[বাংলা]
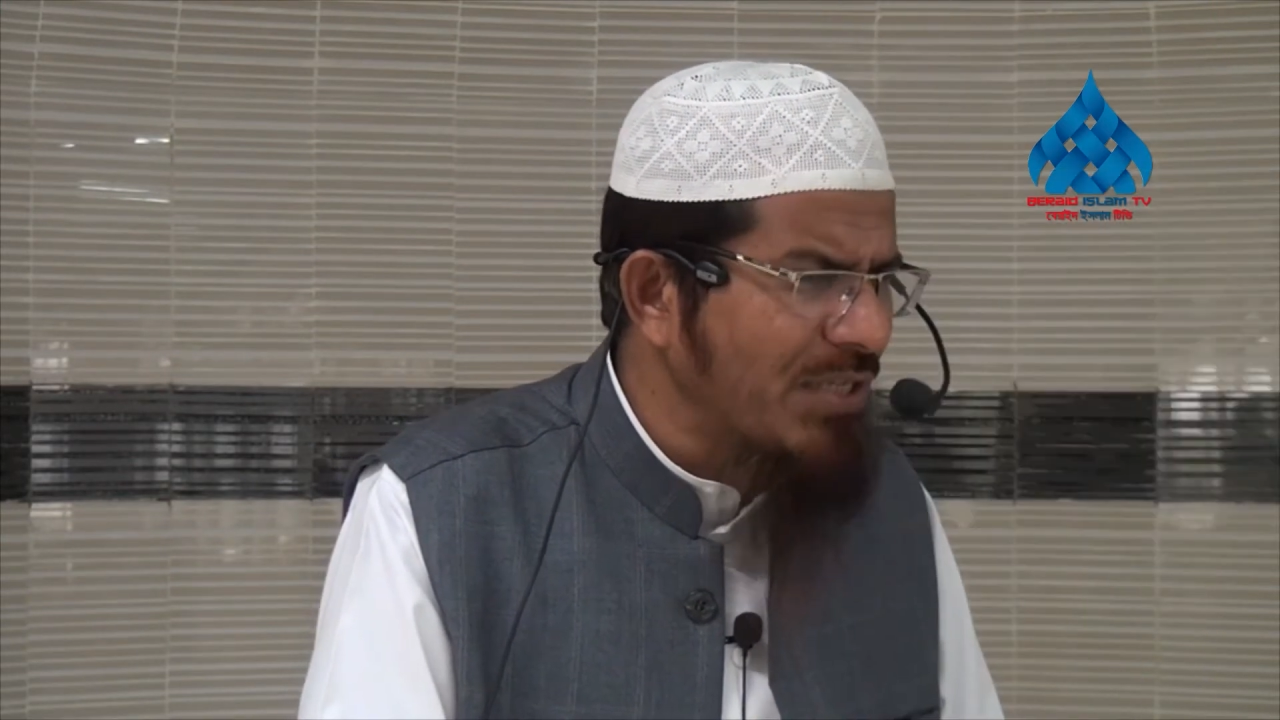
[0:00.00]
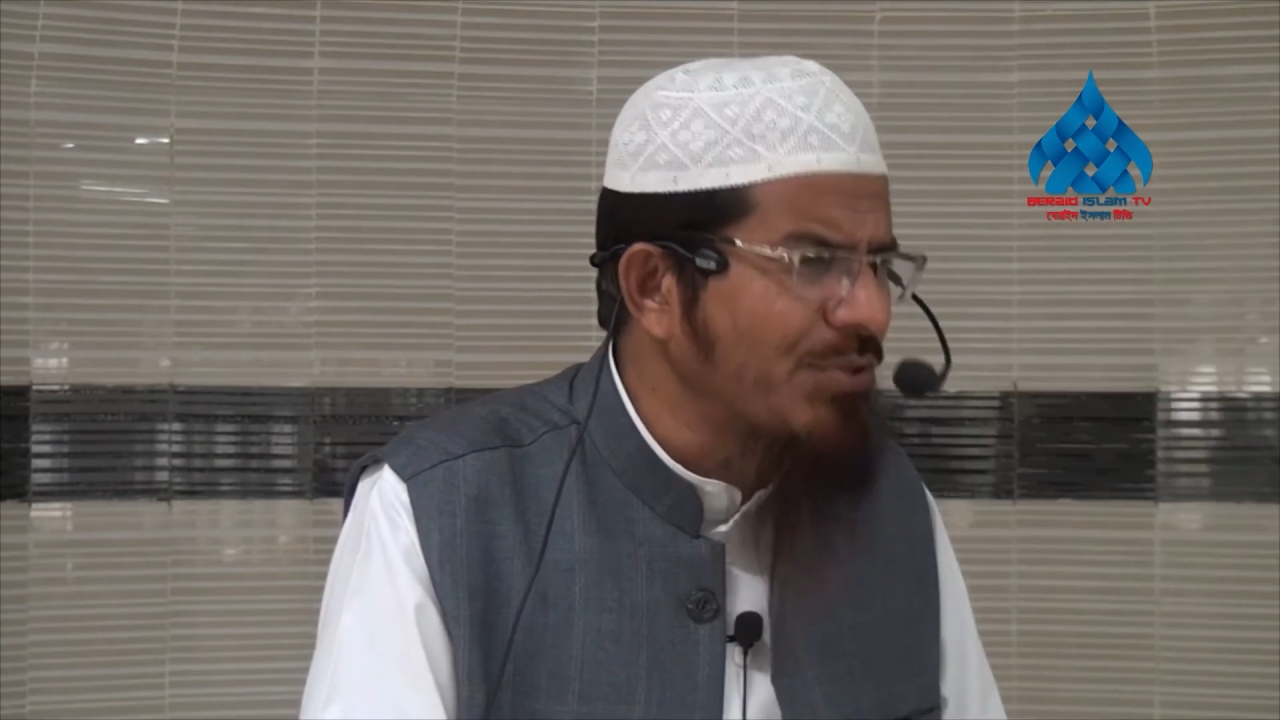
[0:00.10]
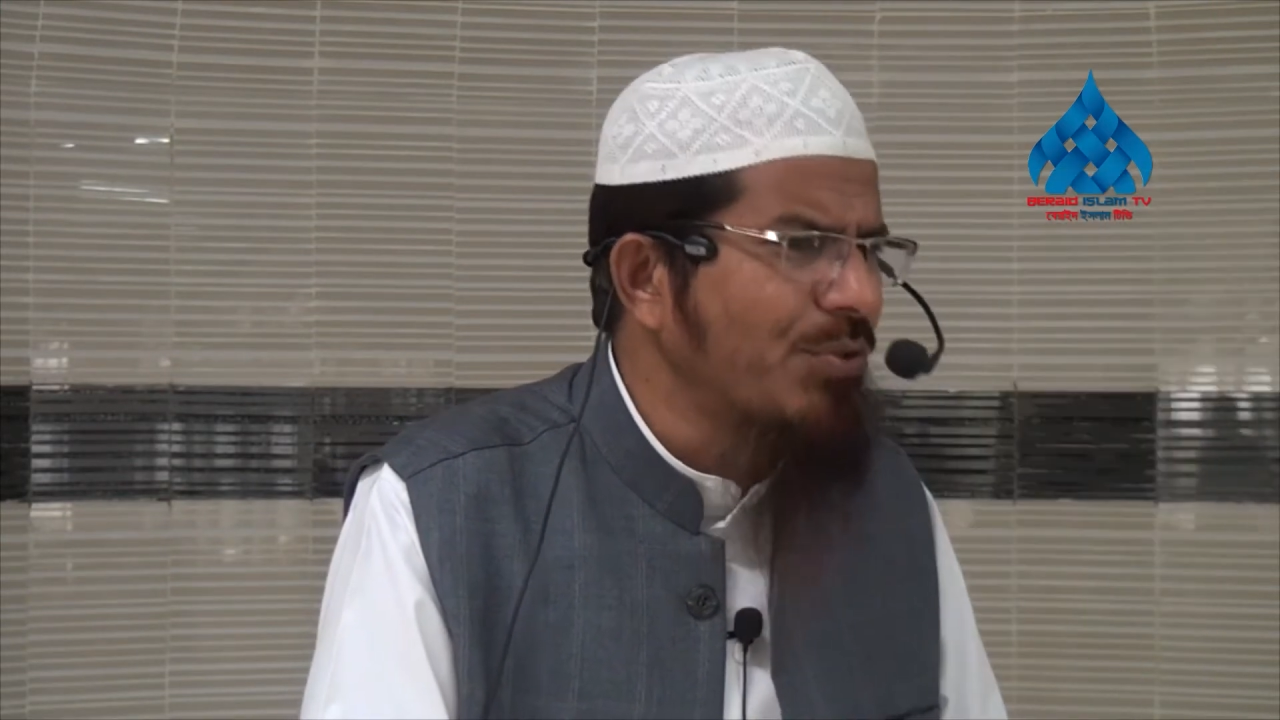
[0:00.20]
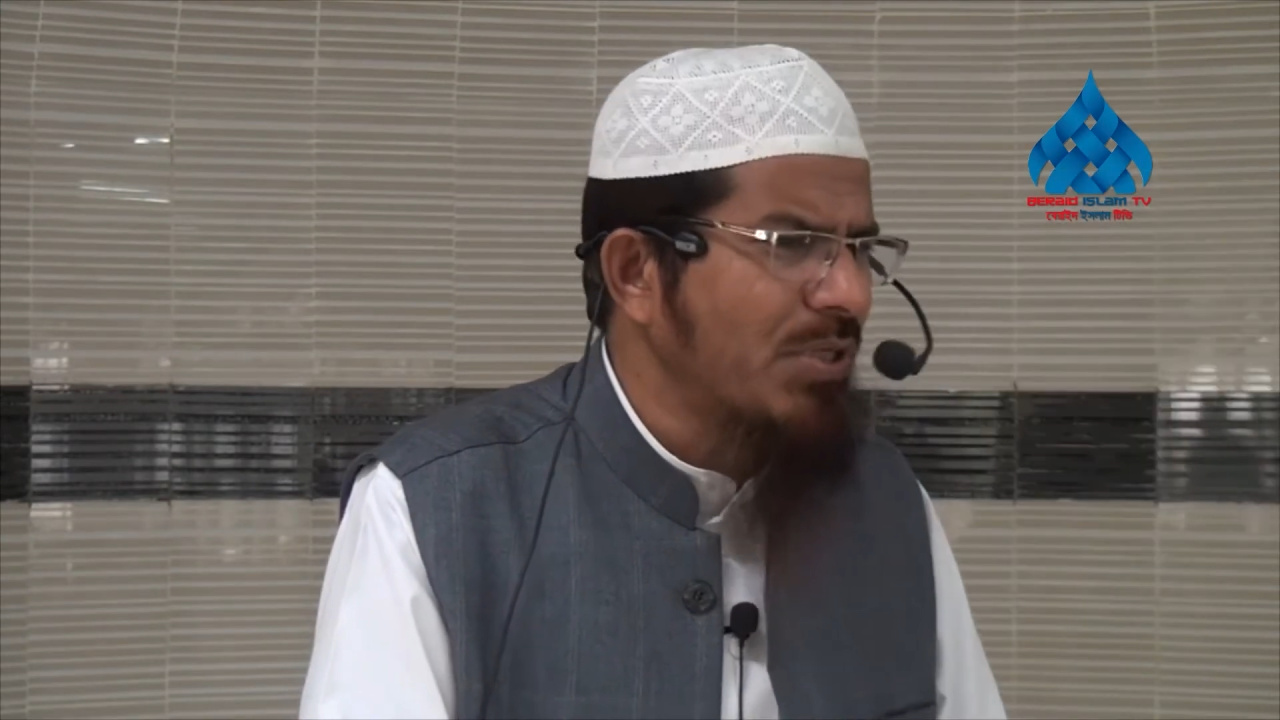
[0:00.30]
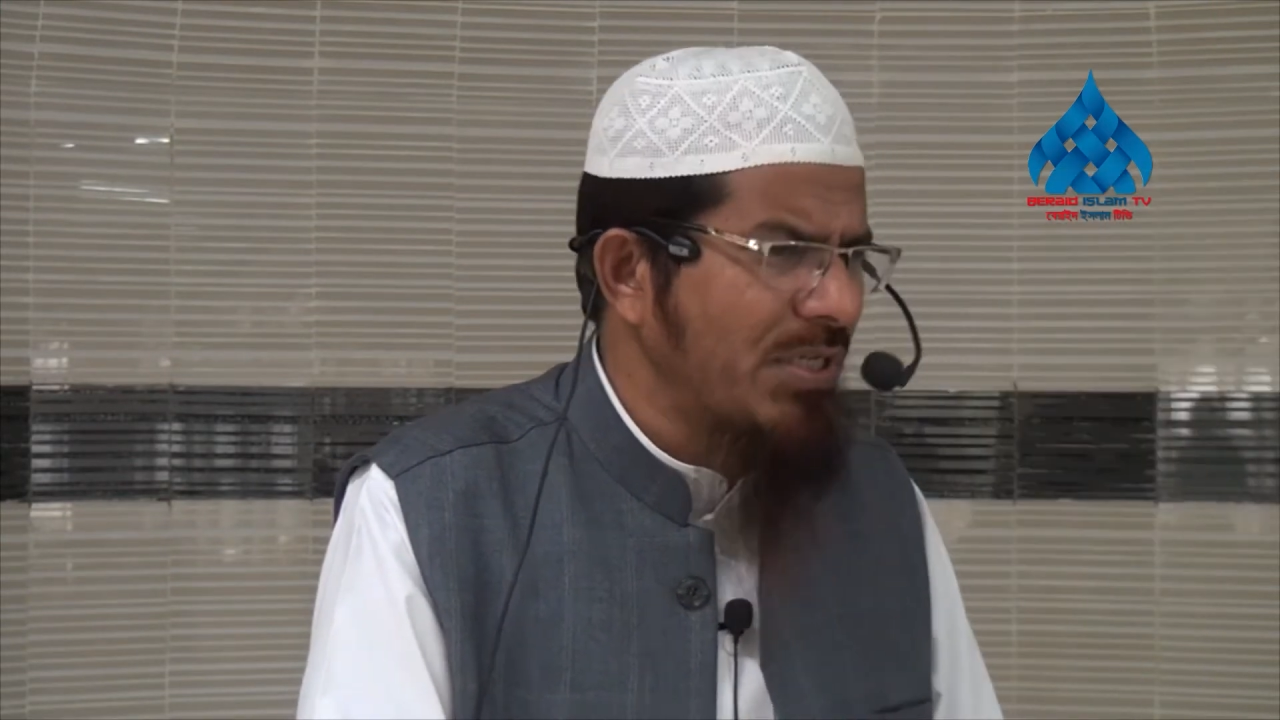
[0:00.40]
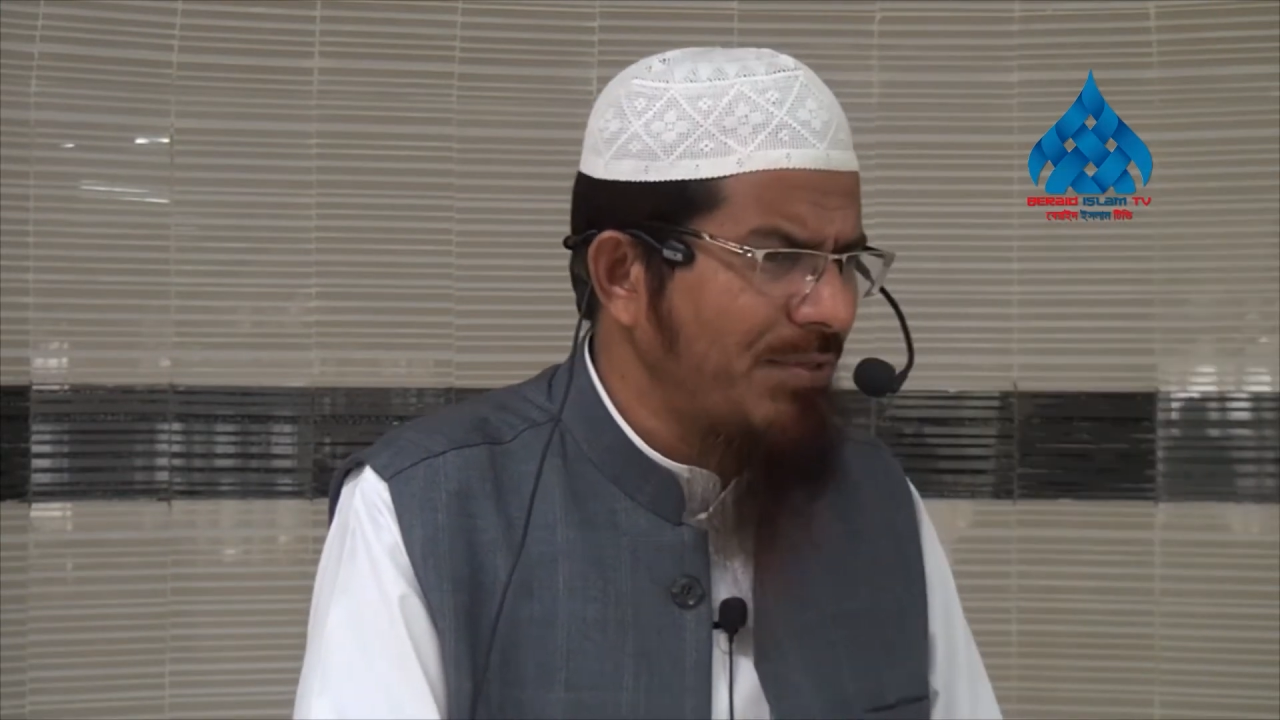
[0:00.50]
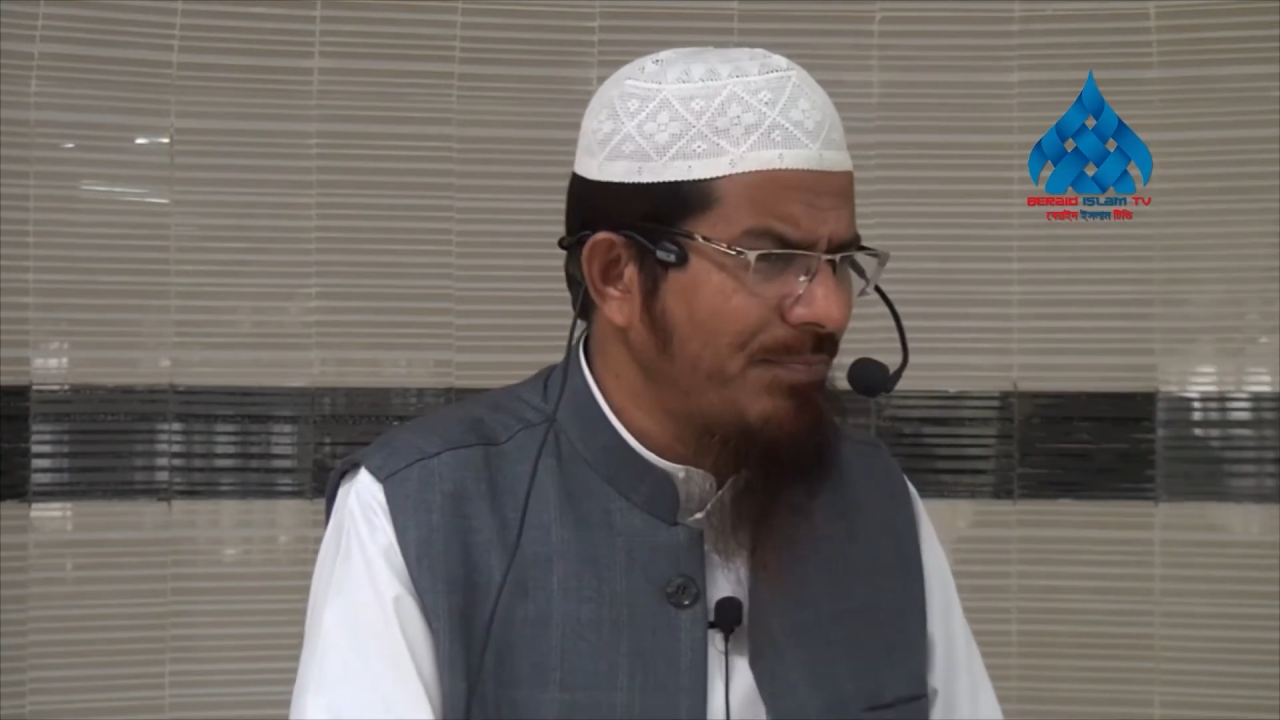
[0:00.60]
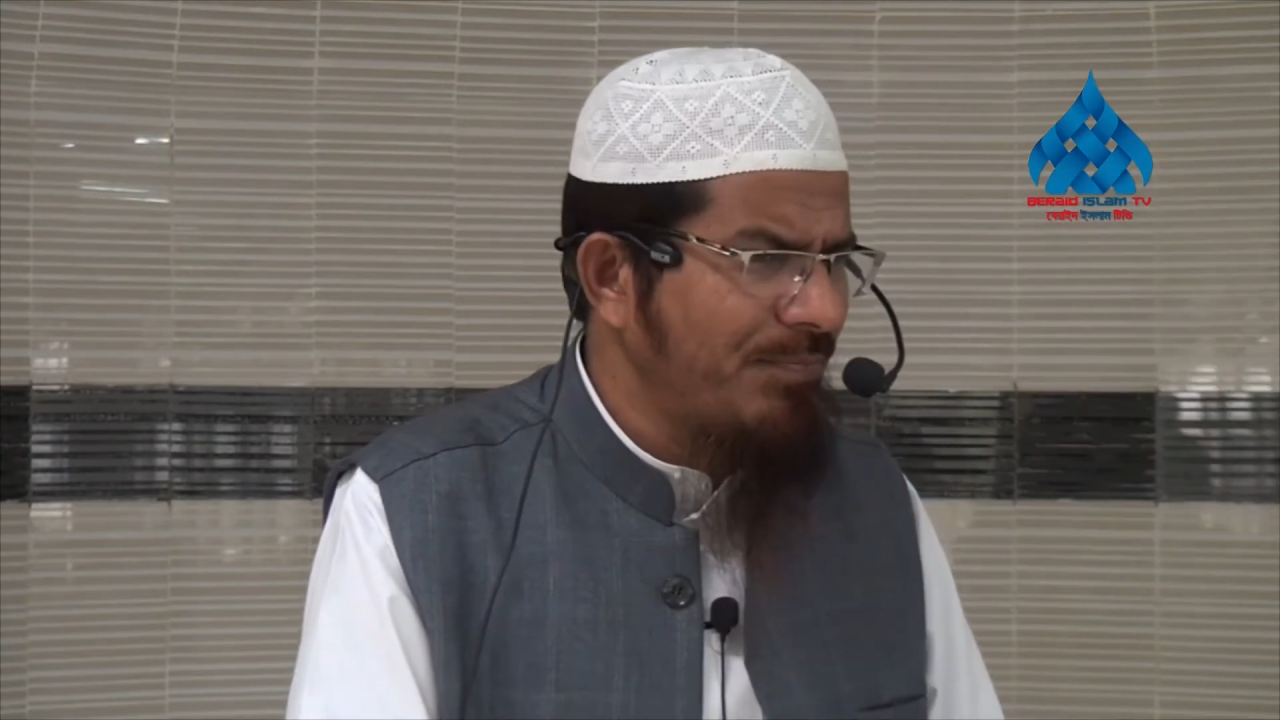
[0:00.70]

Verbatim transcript: না ছুটে